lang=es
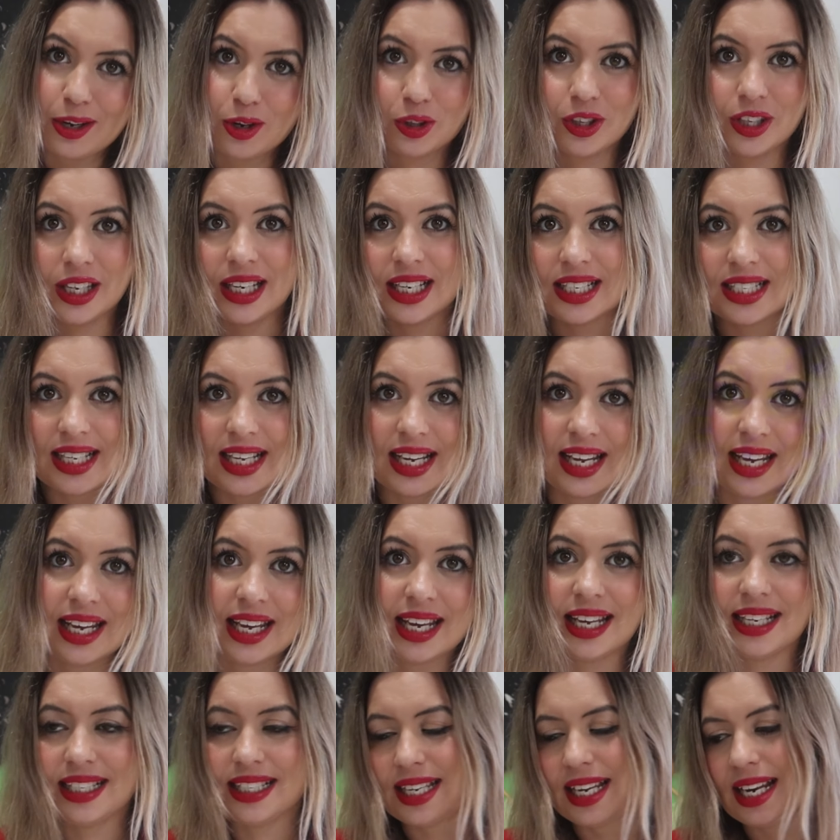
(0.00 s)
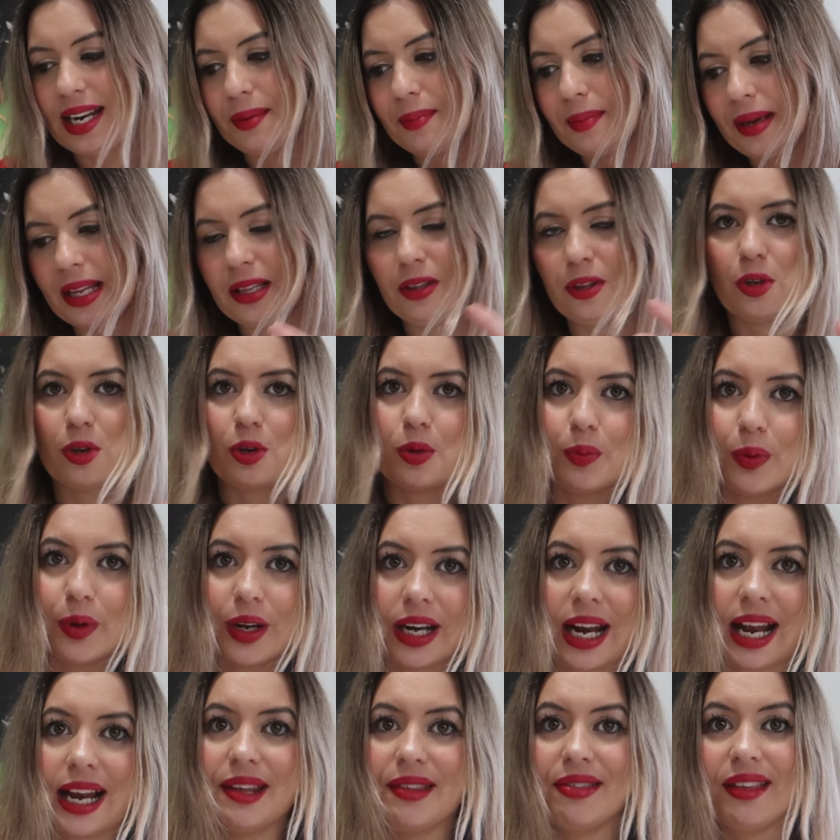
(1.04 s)
no tienes ese, ese elemento y no puedes
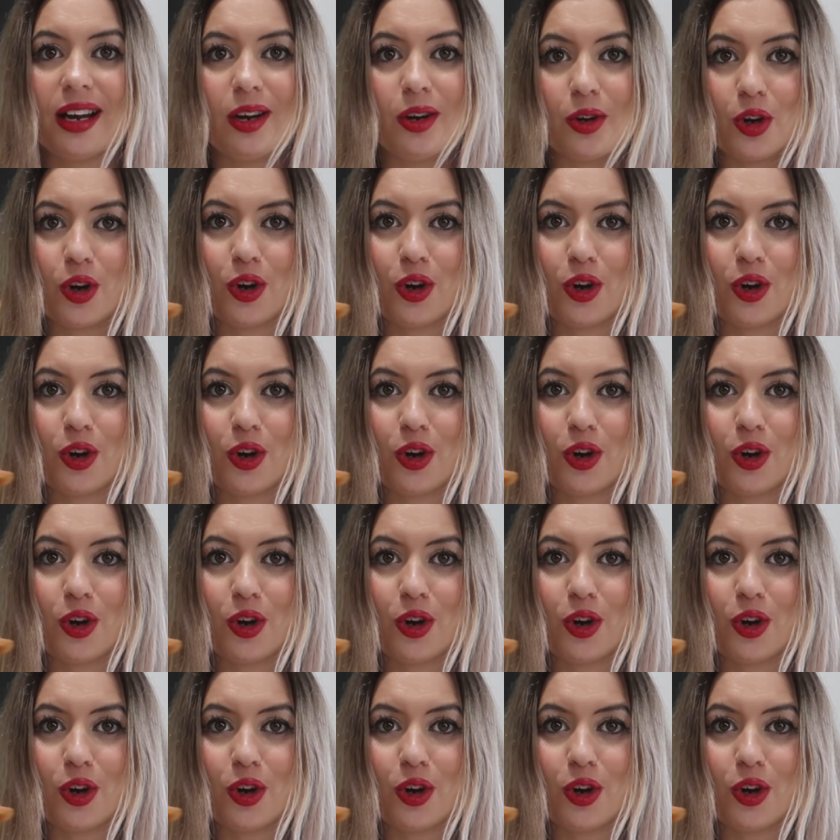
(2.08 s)
realizarlo.